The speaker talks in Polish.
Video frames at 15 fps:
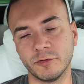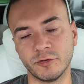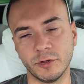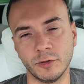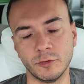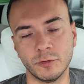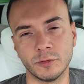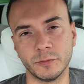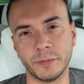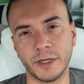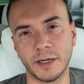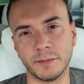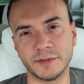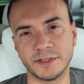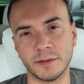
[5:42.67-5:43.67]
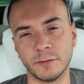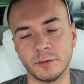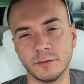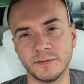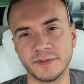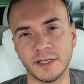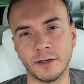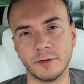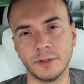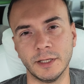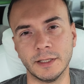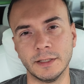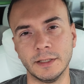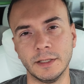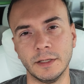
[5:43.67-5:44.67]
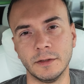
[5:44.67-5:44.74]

Jeżeli odbieramy samochód w salonie,